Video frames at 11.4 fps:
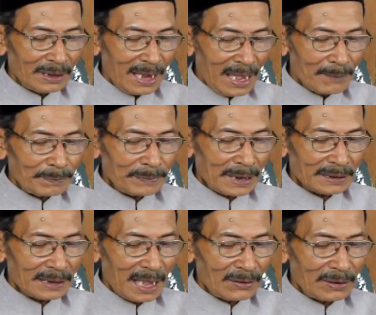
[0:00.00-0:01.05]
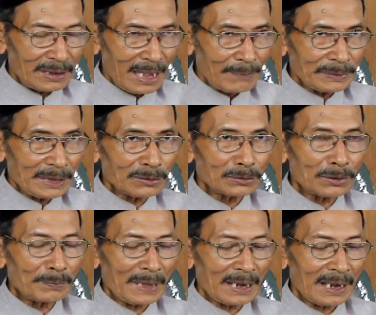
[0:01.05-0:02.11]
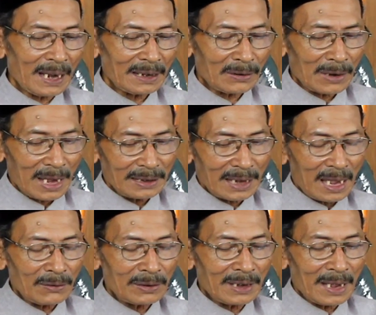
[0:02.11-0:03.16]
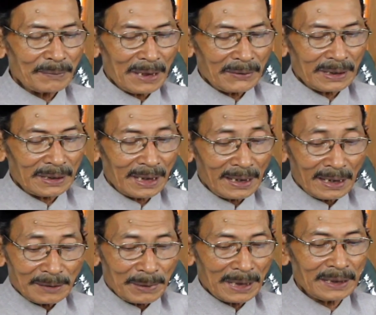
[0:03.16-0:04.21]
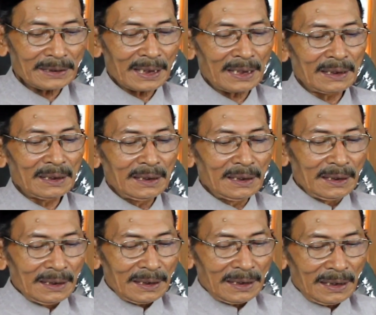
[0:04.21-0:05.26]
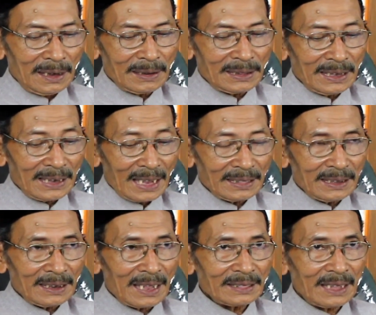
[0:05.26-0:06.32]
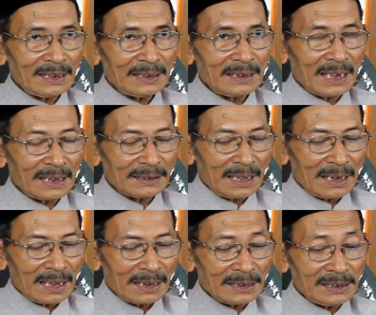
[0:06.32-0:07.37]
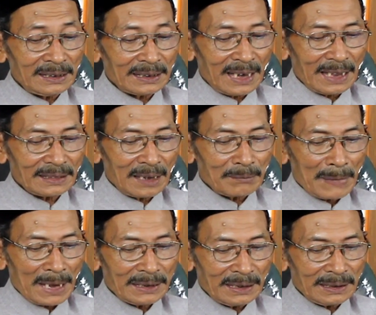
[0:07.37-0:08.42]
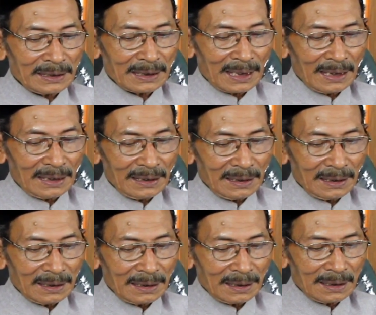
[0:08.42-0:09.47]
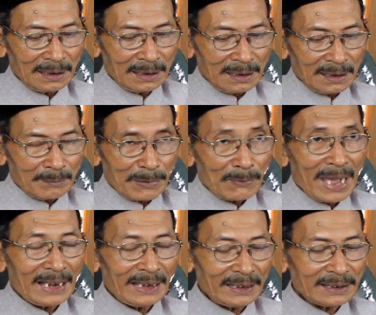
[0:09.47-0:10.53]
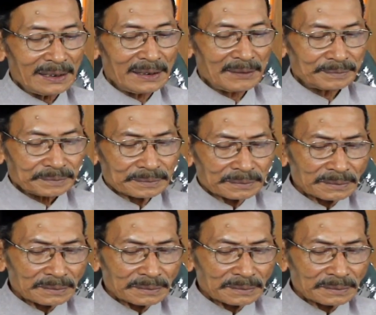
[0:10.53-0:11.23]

akun li ab berarti akun li ab tertutup karena ada, ada akun li abawen dan lain sebagainya ini tingkat-tingkatan di antara kedekatan mayit dengan pewaris